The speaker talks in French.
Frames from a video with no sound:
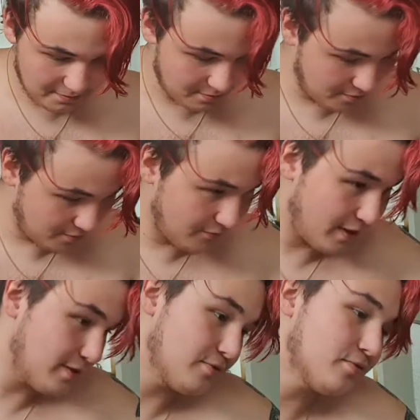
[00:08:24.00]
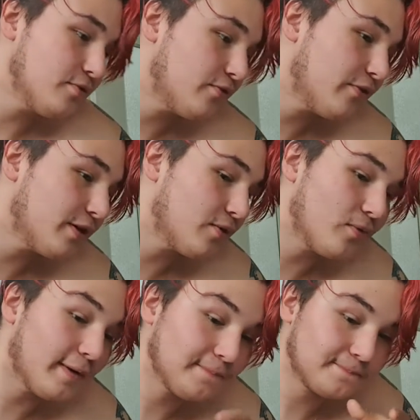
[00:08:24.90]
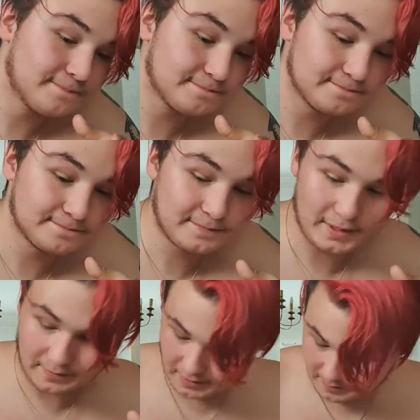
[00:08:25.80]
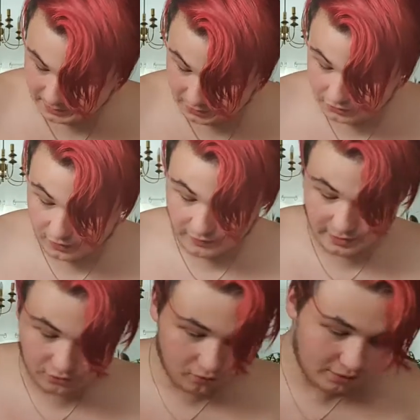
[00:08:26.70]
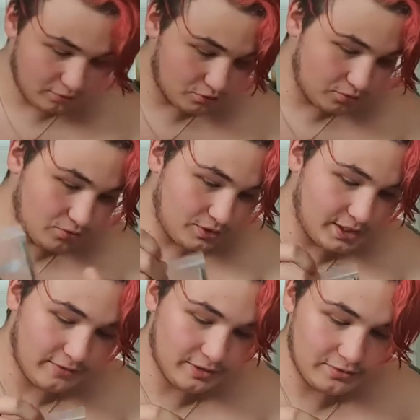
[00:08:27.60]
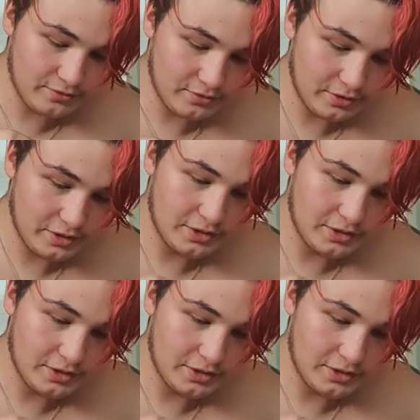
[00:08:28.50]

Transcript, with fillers: Le 22, c'est quoi bah oui, parce que je vois 23, donc je me doute qu'il y a un 22.